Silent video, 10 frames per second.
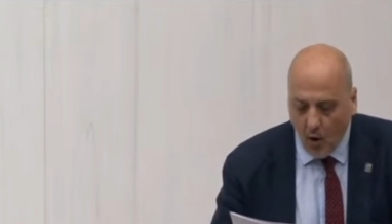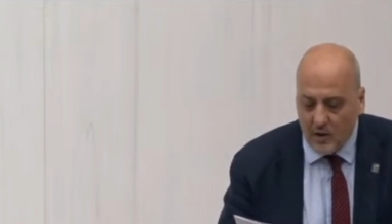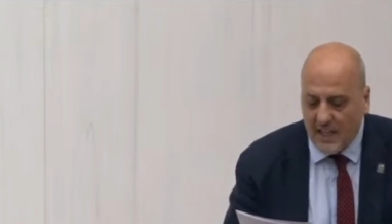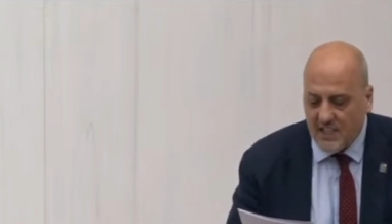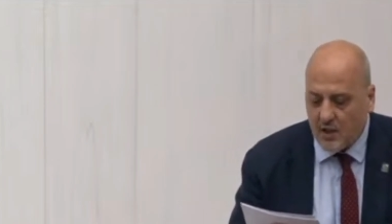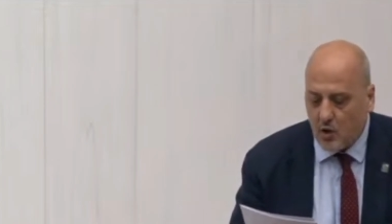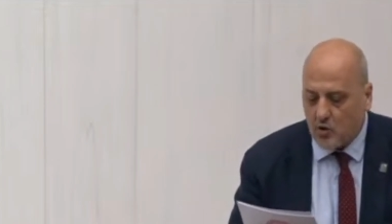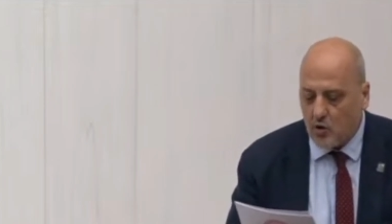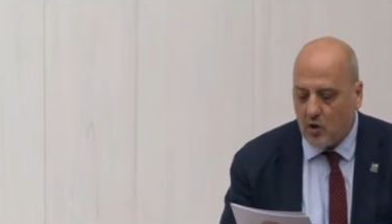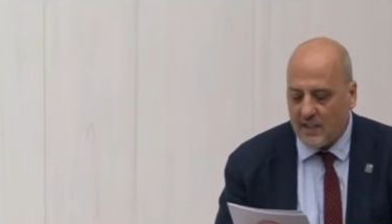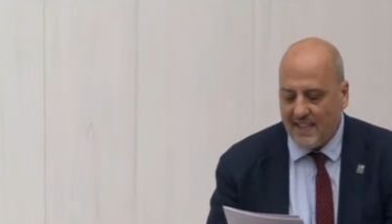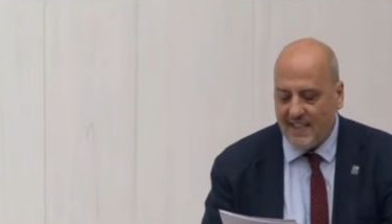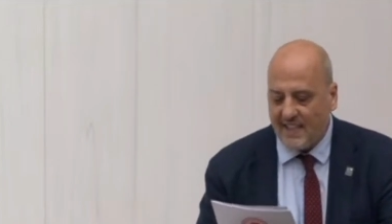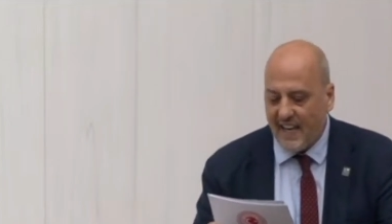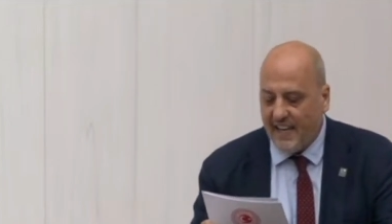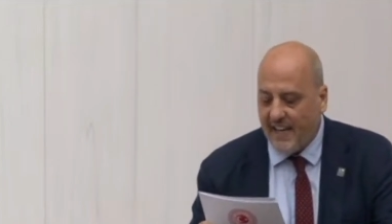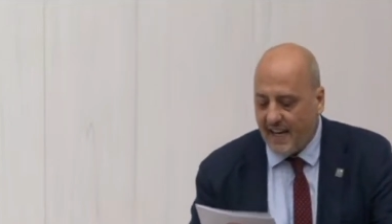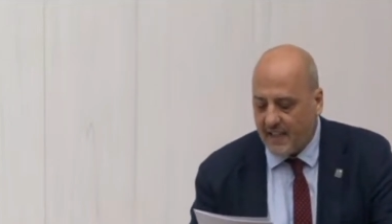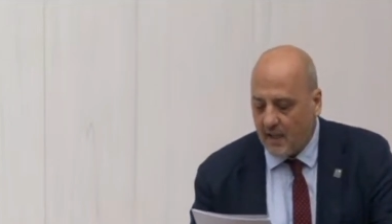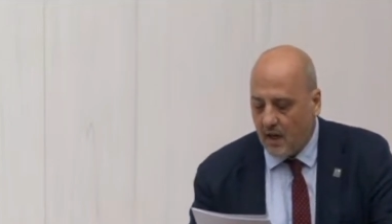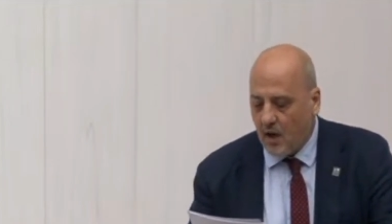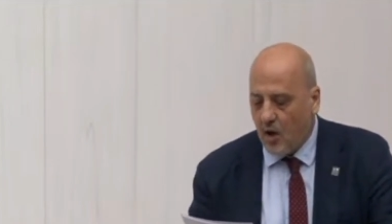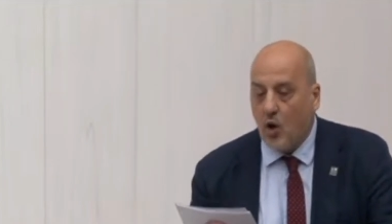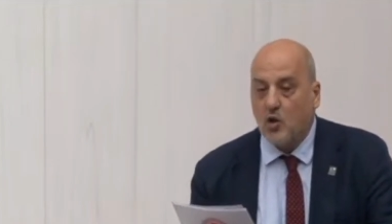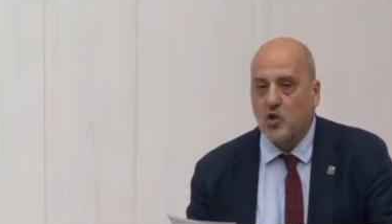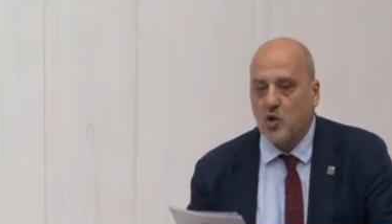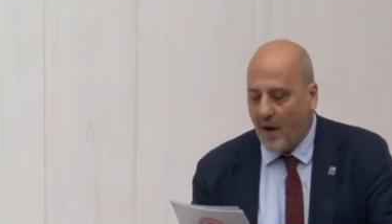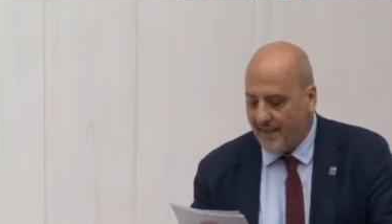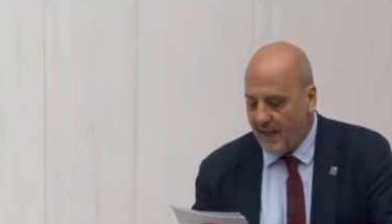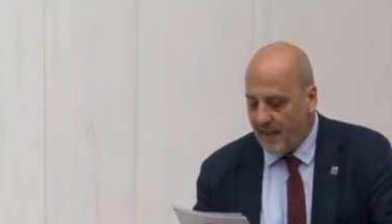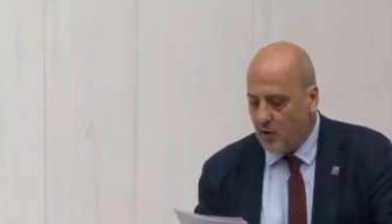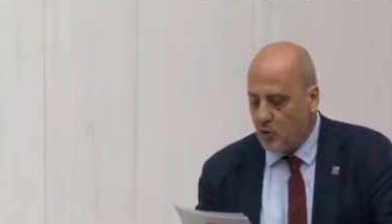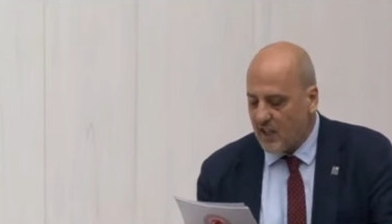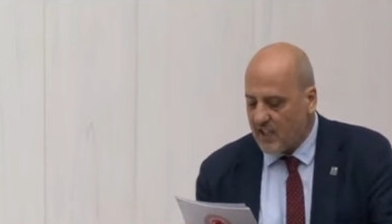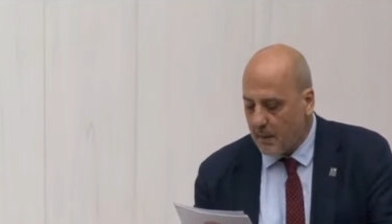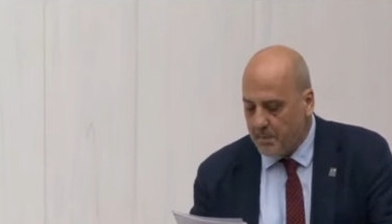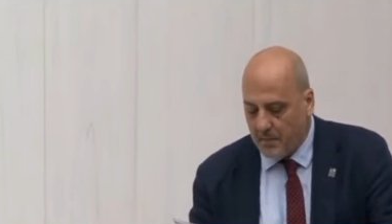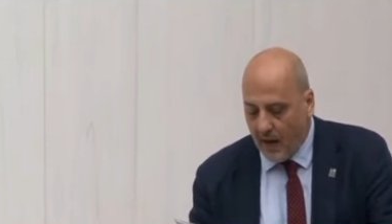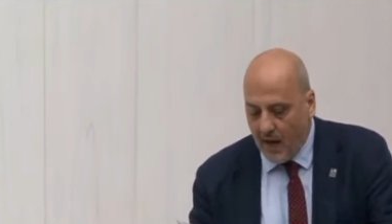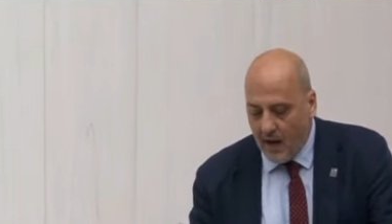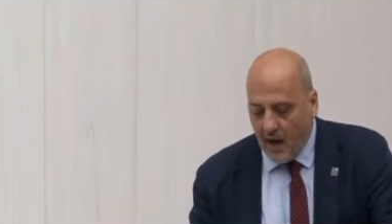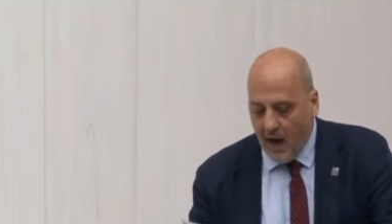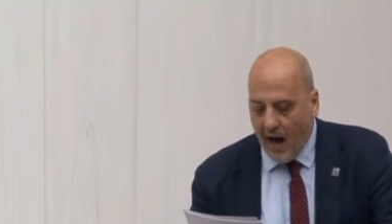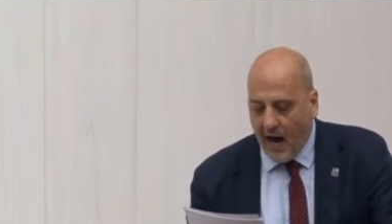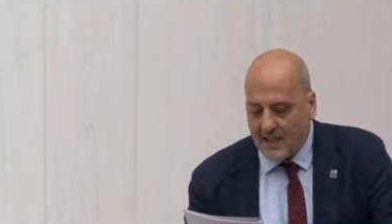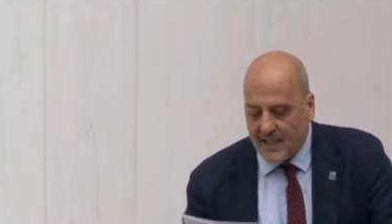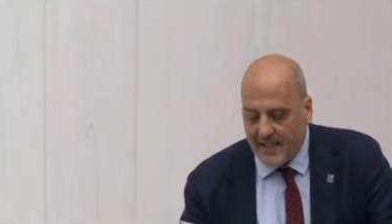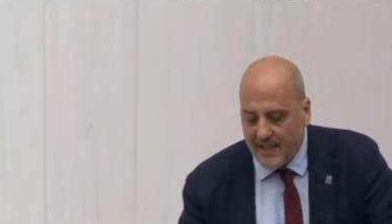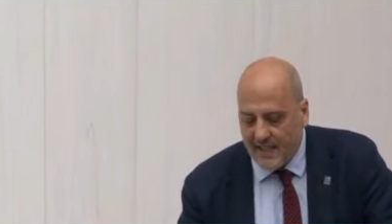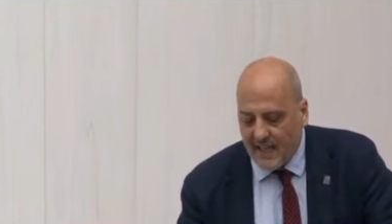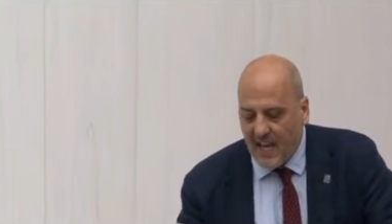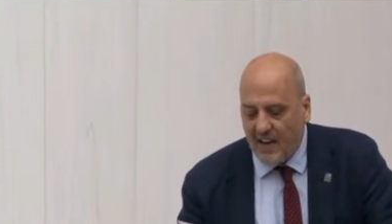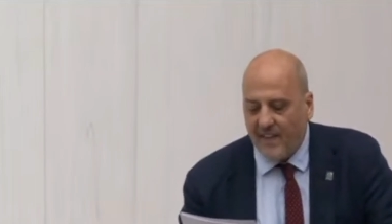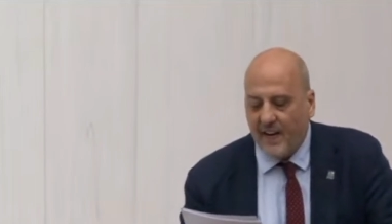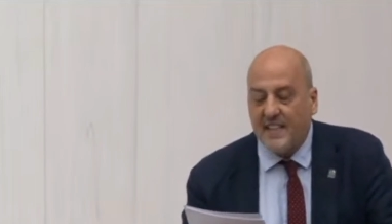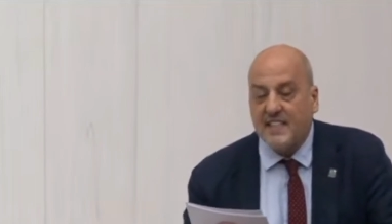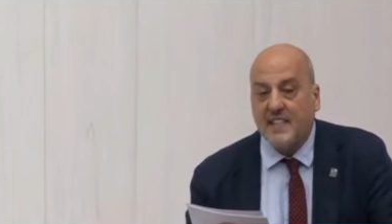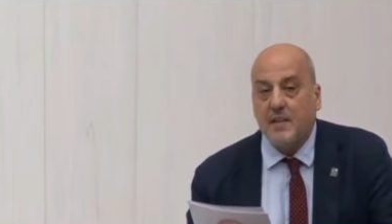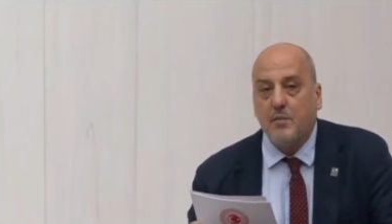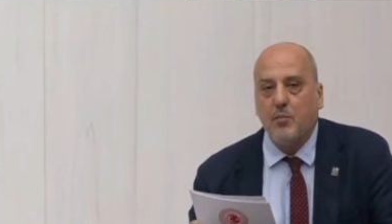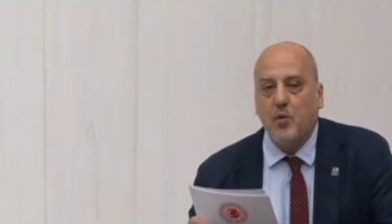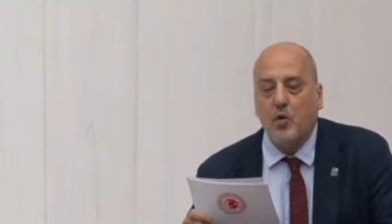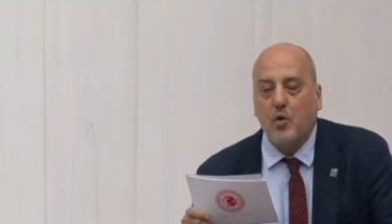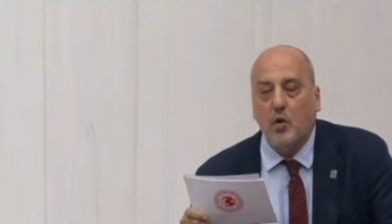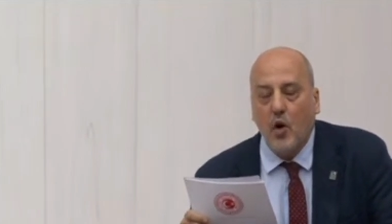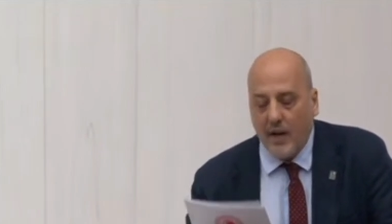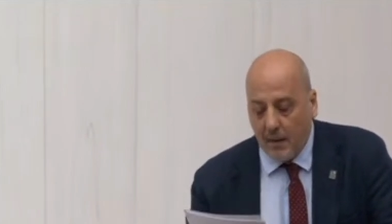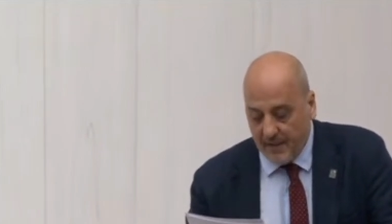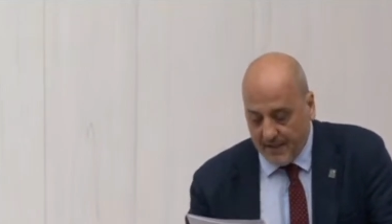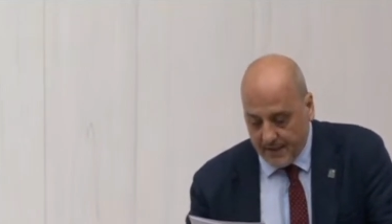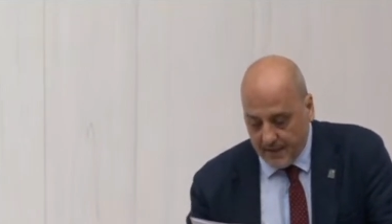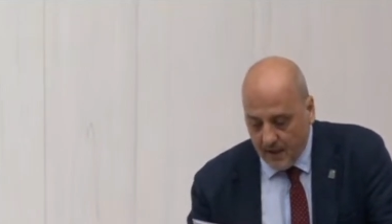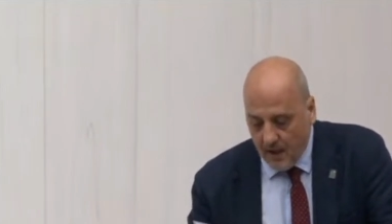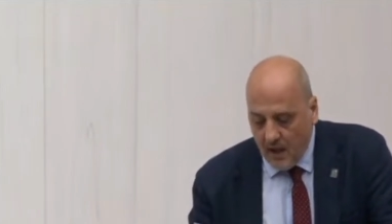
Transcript: Onlar için özgürlük değil rehinelik, özgüven değil güce tapınma, aklını değil efendisinin büyüklüğü önemlidir.